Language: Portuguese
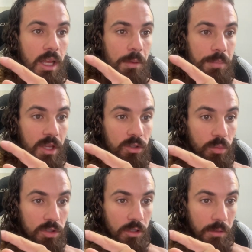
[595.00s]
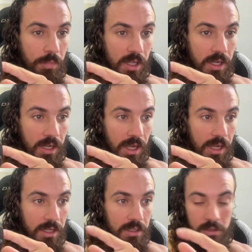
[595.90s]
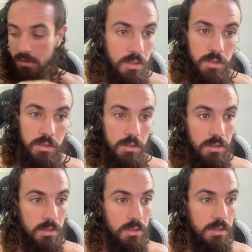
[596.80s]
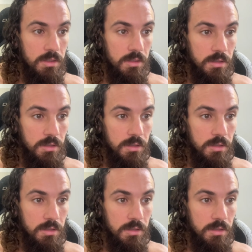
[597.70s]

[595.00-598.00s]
aperta o botão emparelhar e